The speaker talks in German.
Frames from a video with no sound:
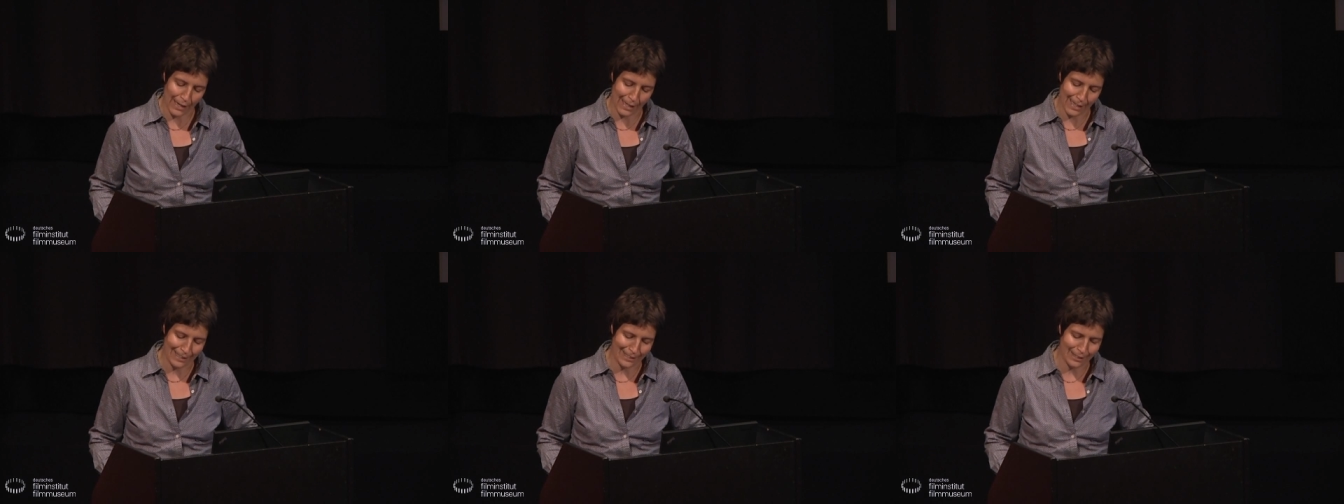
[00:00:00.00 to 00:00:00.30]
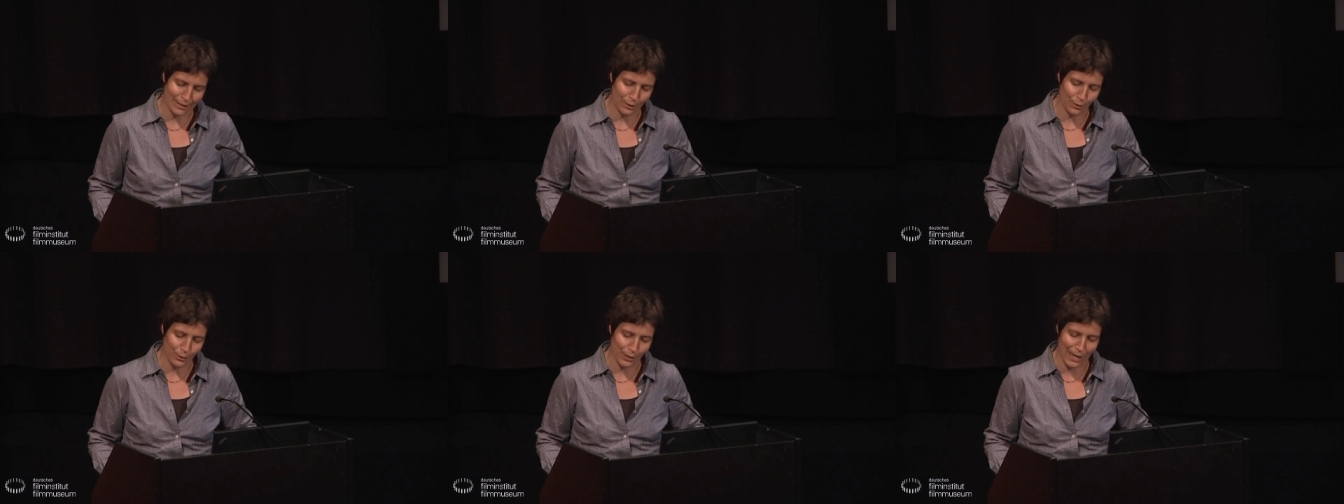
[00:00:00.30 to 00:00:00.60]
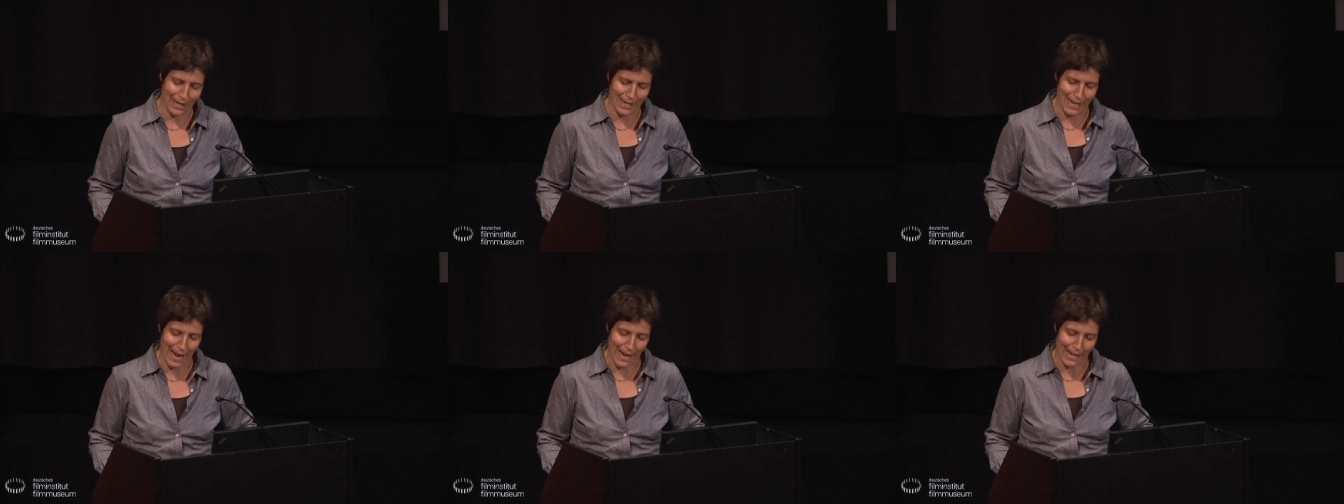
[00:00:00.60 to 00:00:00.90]
Attraktion
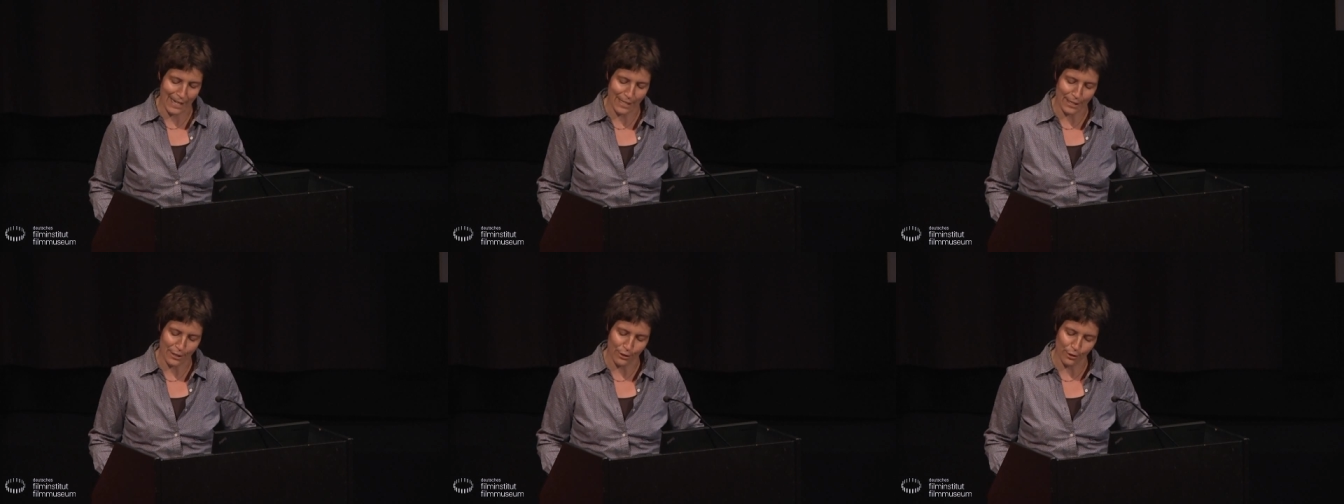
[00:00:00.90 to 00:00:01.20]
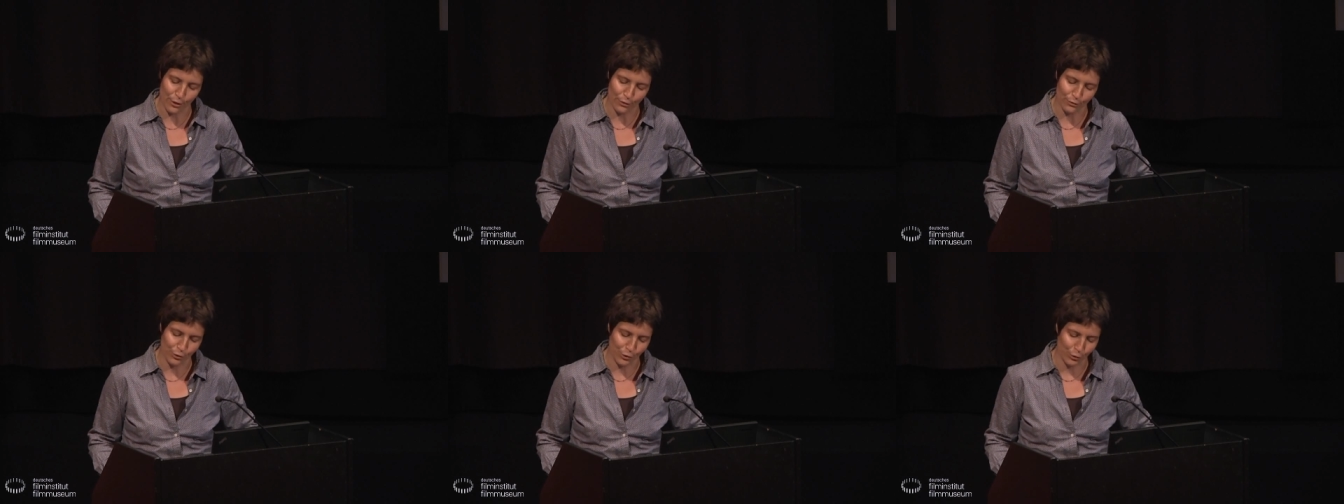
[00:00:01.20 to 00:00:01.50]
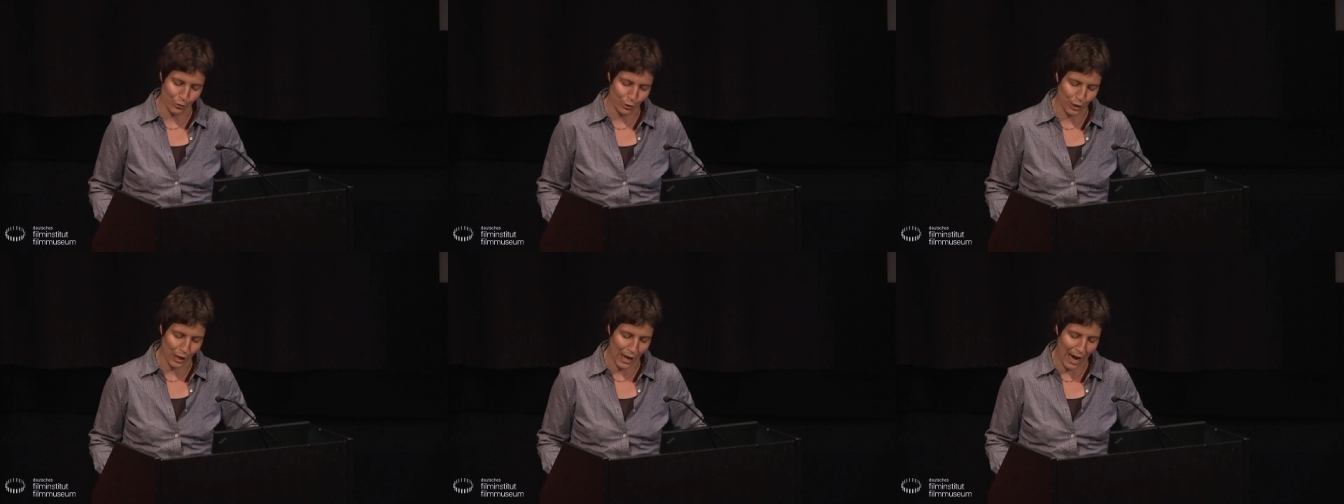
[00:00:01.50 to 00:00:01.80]
einen
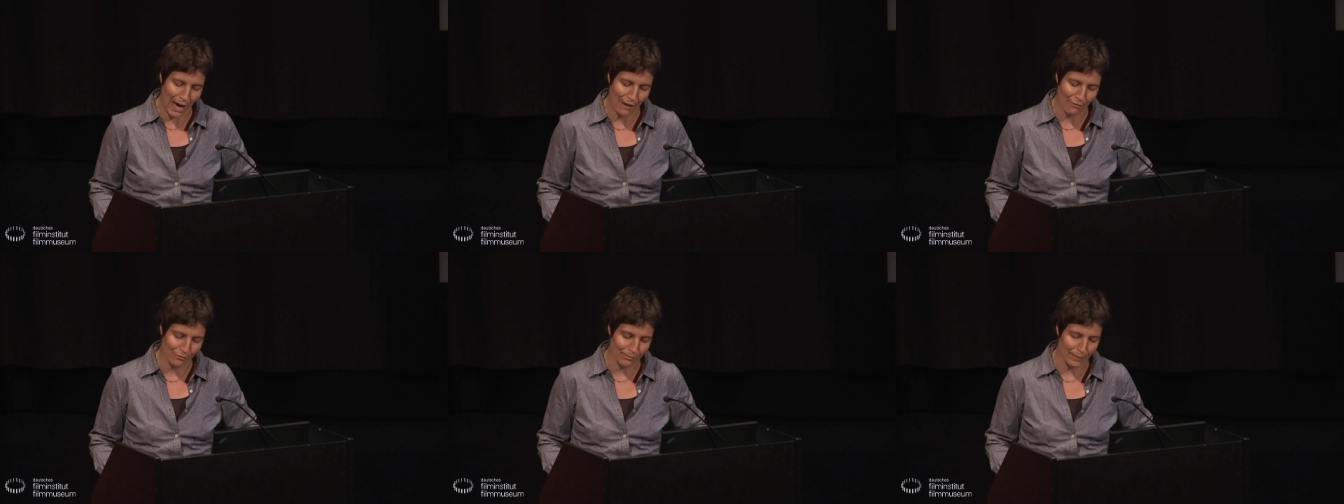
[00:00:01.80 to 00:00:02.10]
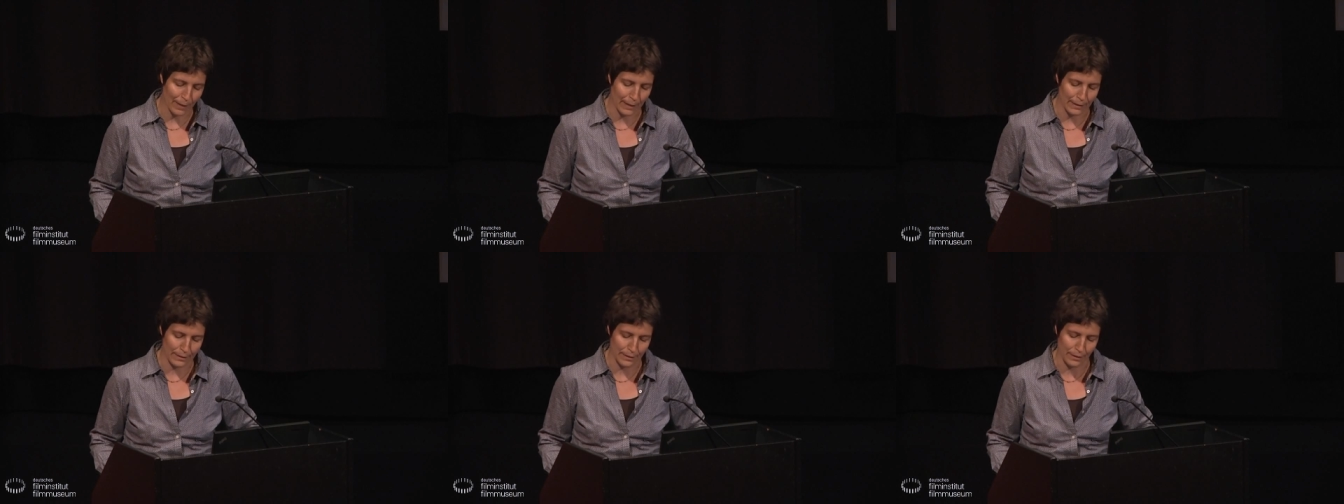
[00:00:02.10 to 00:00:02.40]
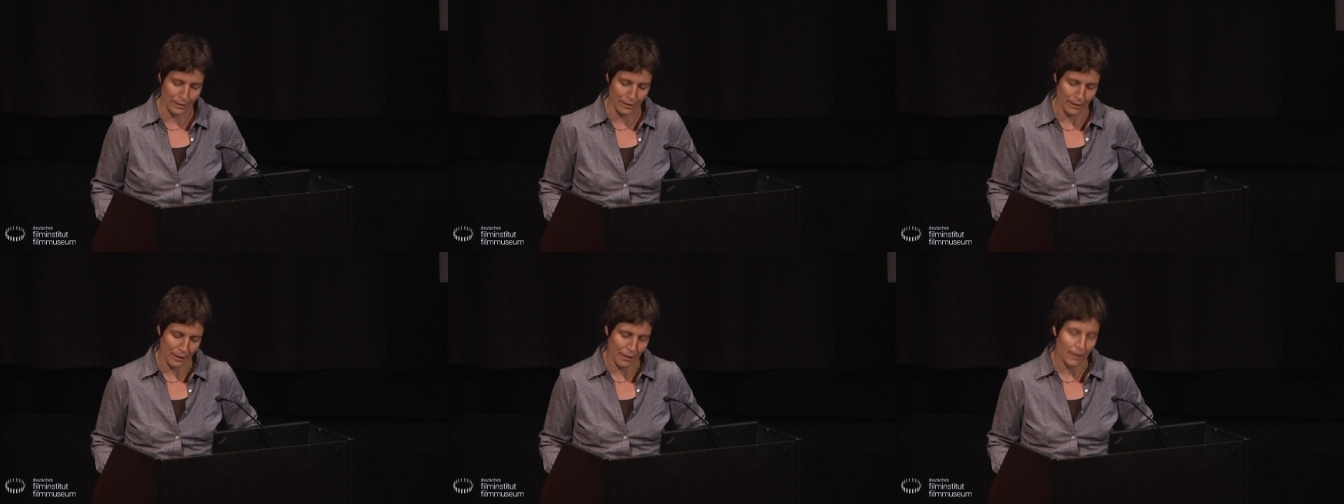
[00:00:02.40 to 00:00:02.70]
Edison-Phonographen
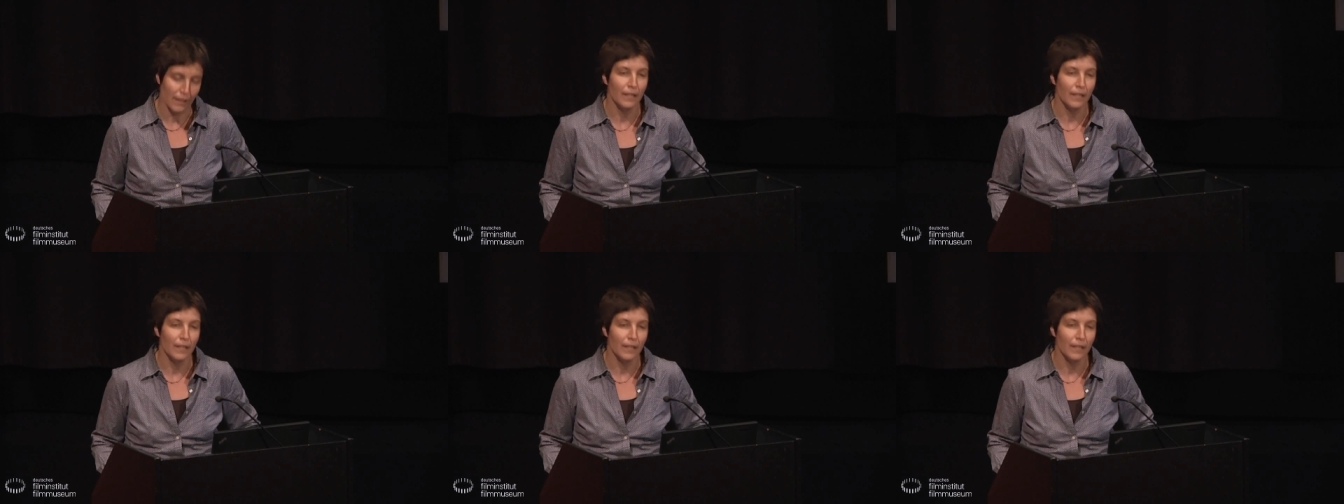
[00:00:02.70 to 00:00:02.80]
hatte,